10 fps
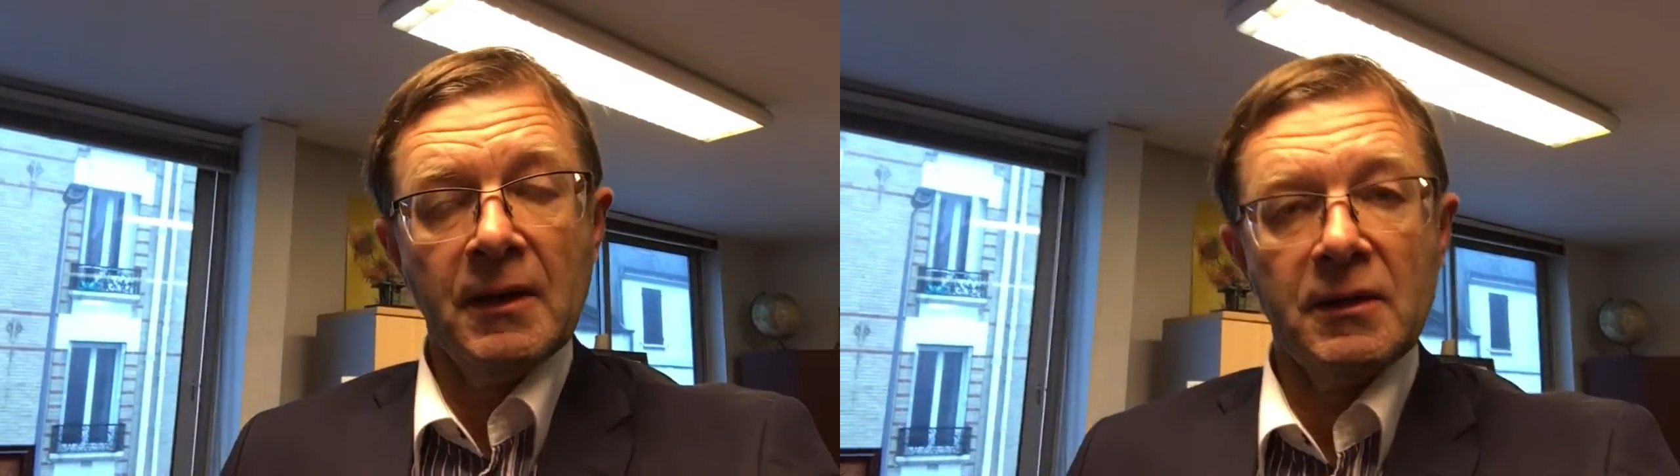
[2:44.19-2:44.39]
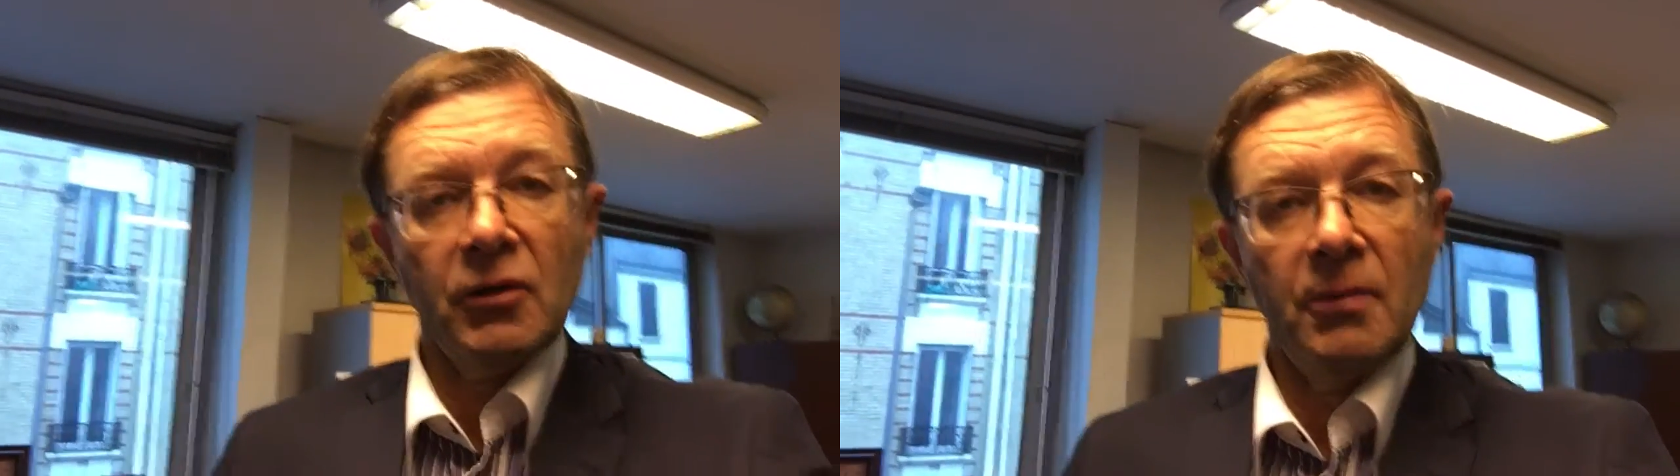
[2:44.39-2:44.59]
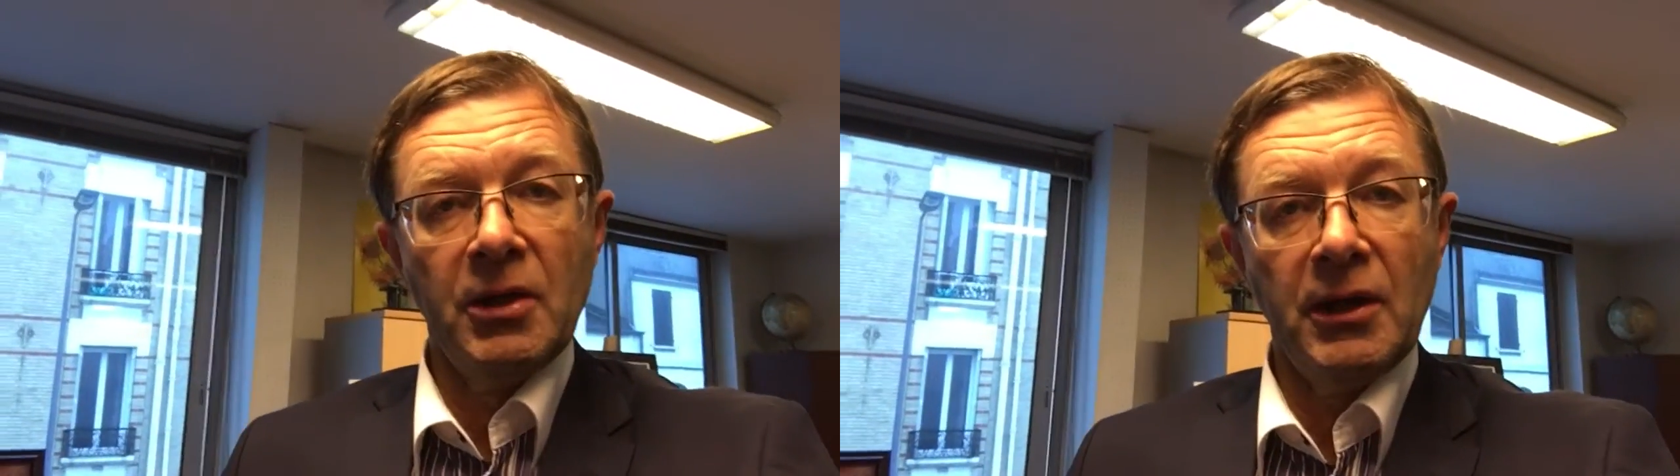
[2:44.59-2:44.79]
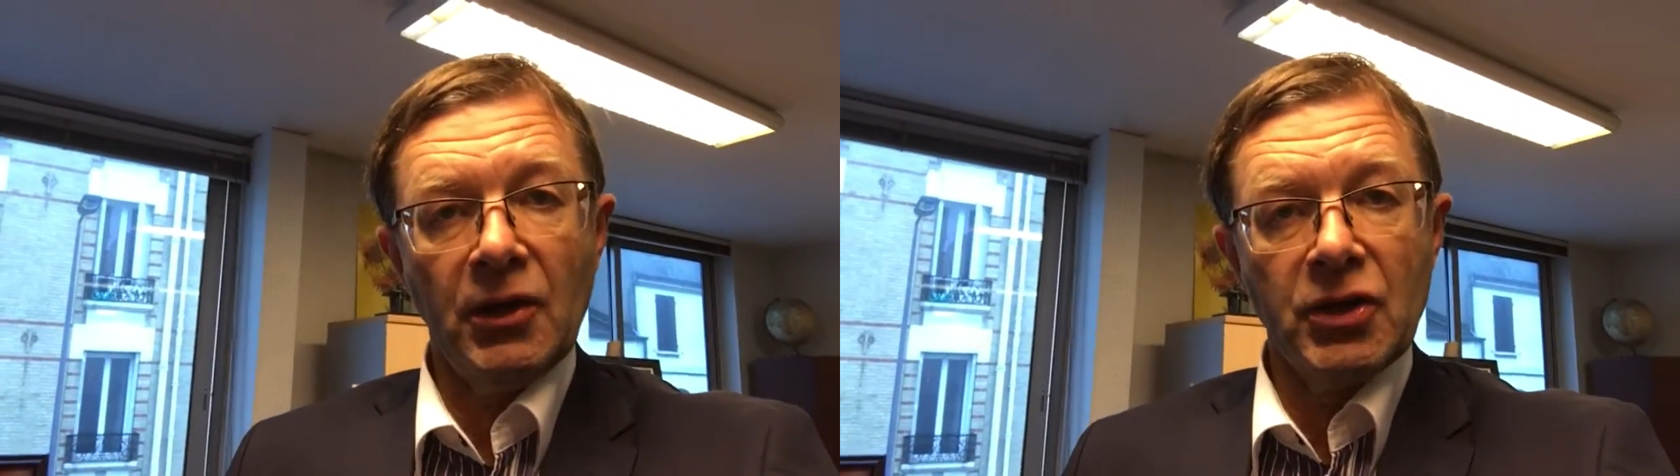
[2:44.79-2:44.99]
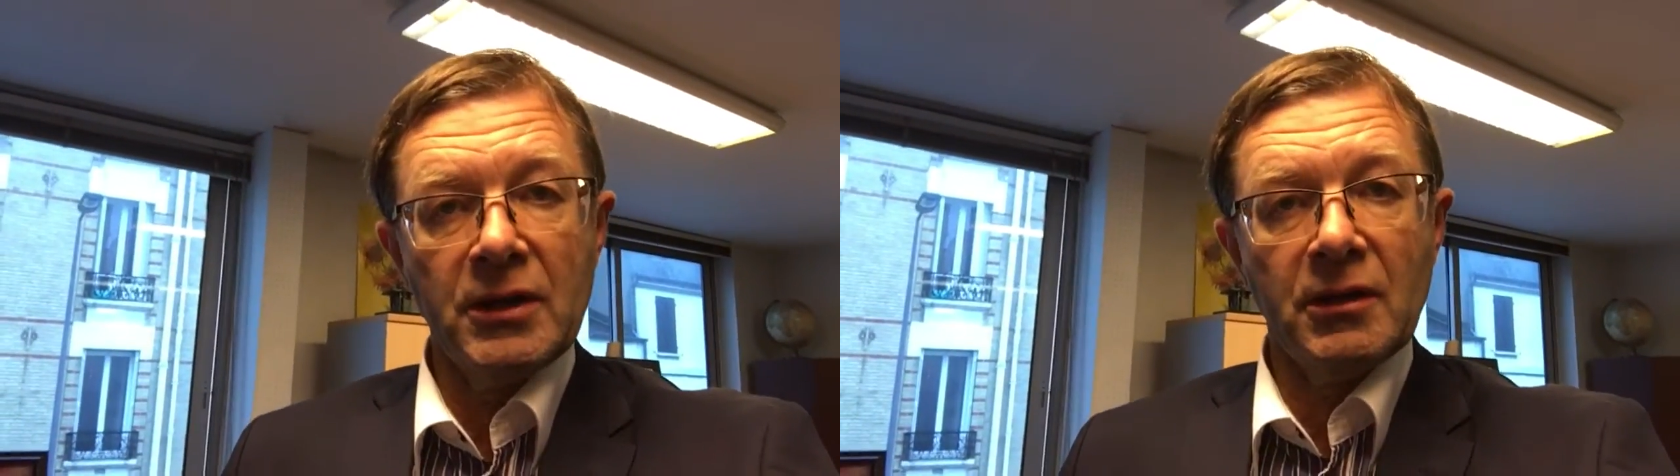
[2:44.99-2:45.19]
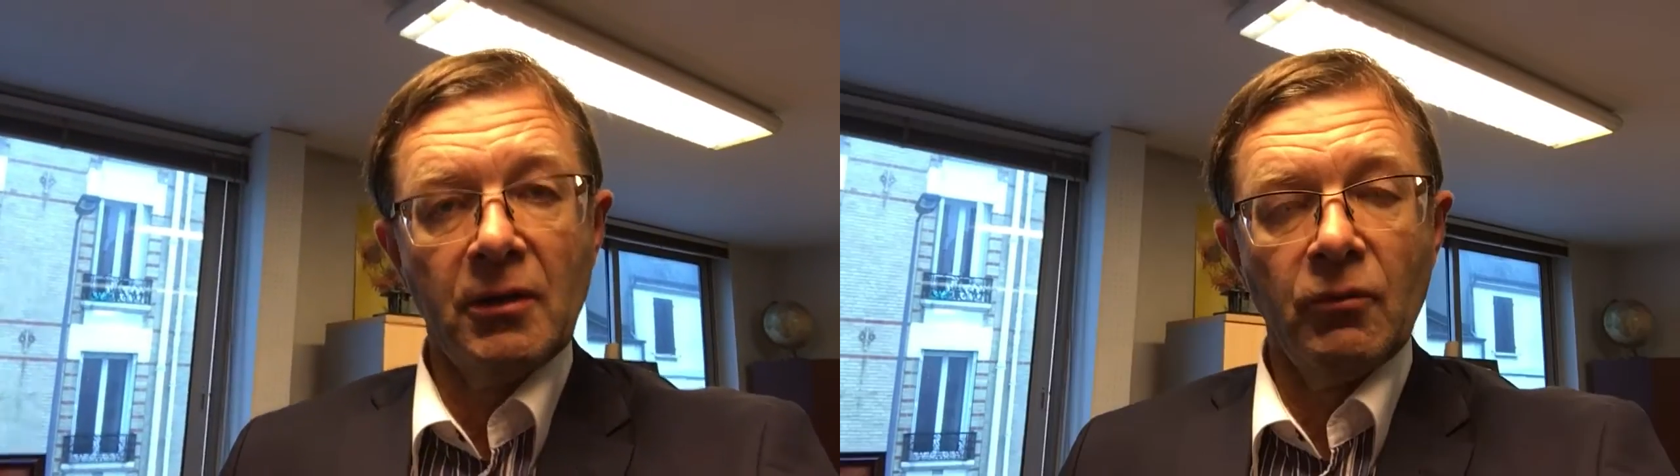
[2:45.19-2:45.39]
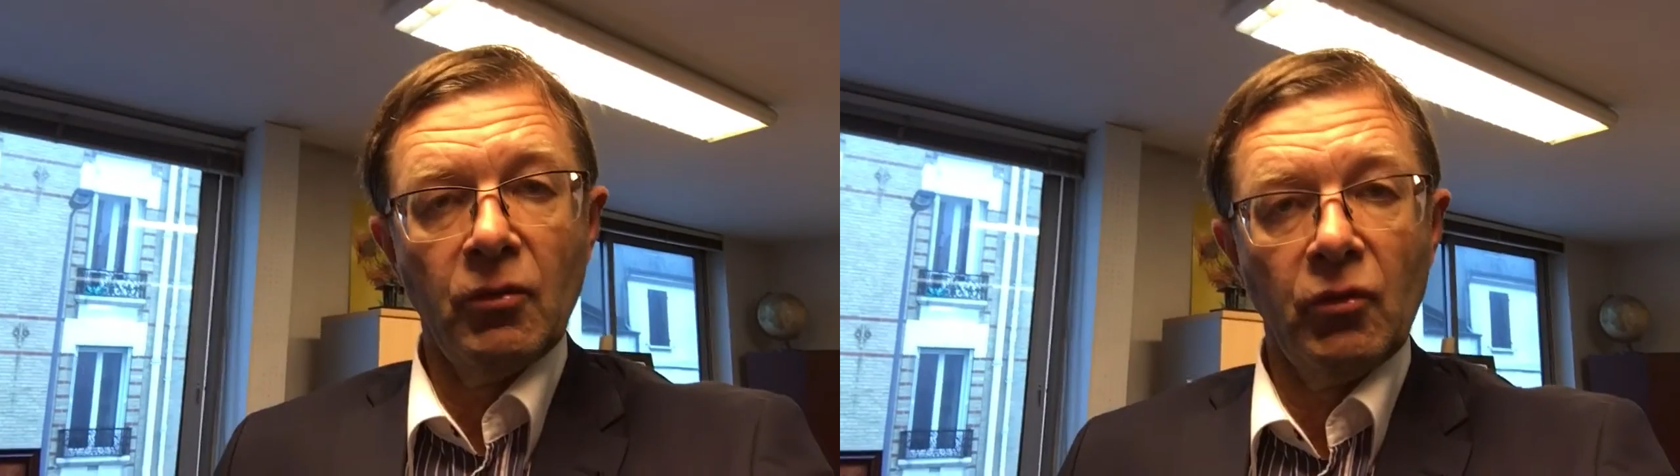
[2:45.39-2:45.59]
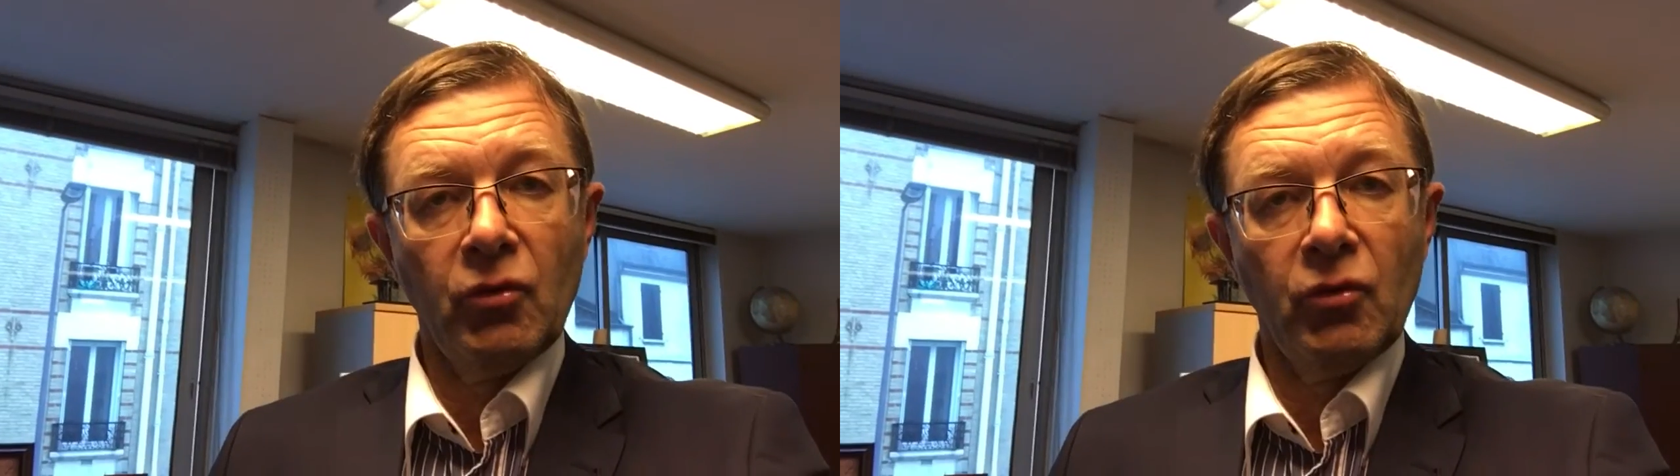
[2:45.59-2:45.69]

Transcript: C'est un homme énergique, c'est un homme